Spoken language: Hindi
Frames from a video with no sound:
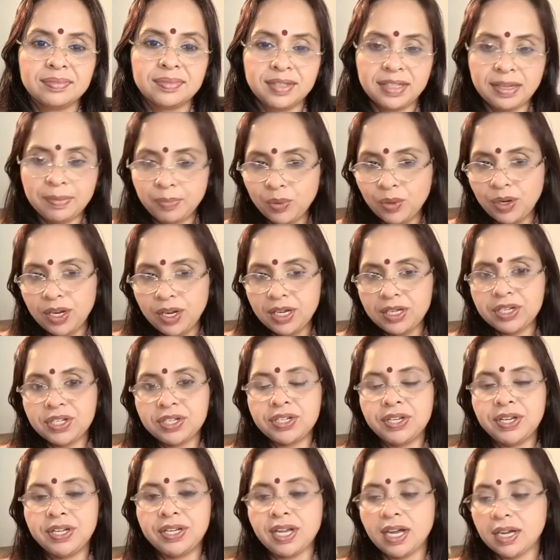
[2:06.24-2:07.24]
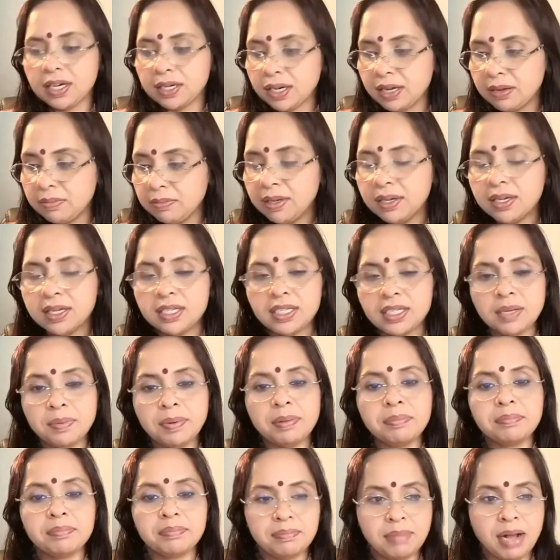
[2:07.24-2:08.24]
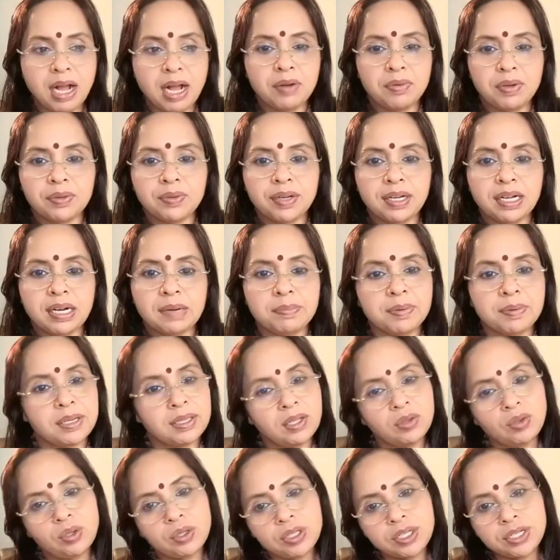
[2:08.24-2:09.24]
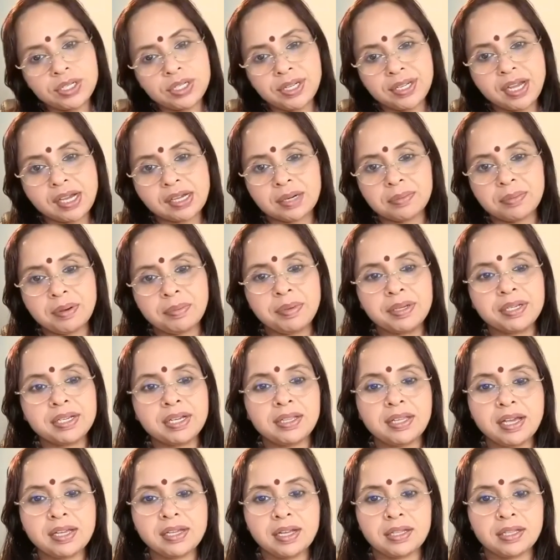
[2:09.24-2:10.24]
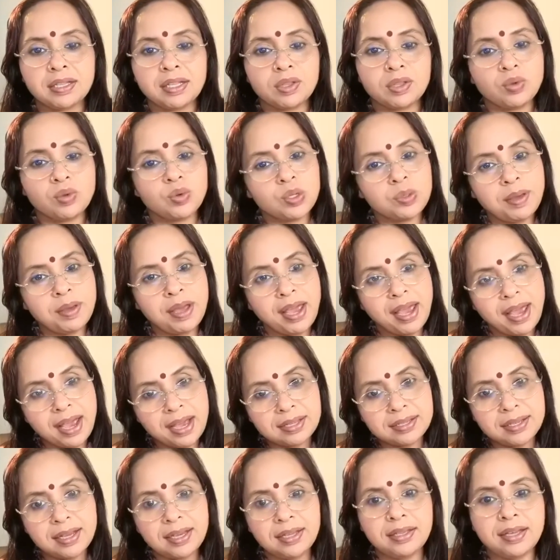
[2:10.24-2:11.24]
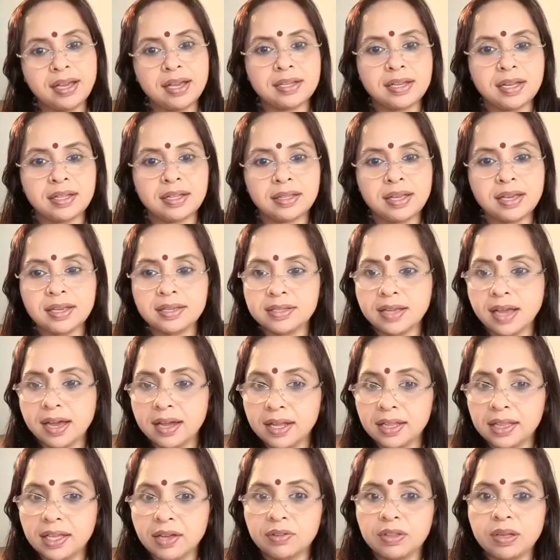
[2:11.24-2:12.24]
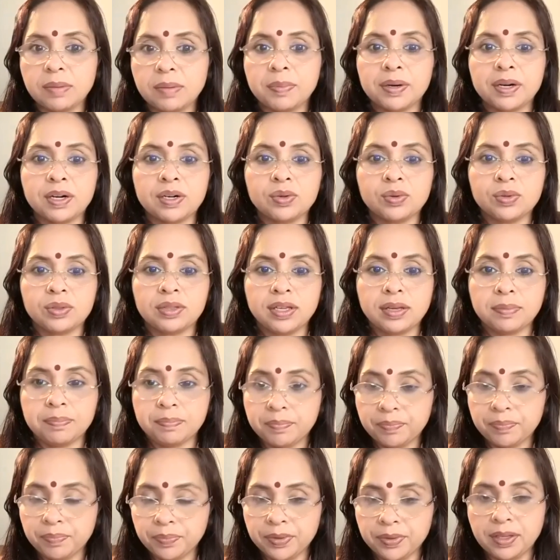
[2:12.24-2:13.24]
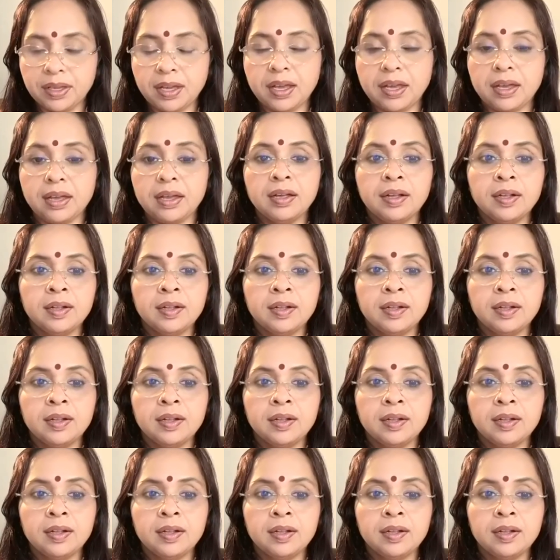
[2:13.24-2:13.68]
ये पूरी सृष्टि का क्रम जब हम भागवत वगैरह पढ़ते हैं तो सृष्टि का क्रम हमेशा दिया जाता है तो उसमें ऐसे ही दिया जाता है कि सारे देवता प्रकट होते हैं ये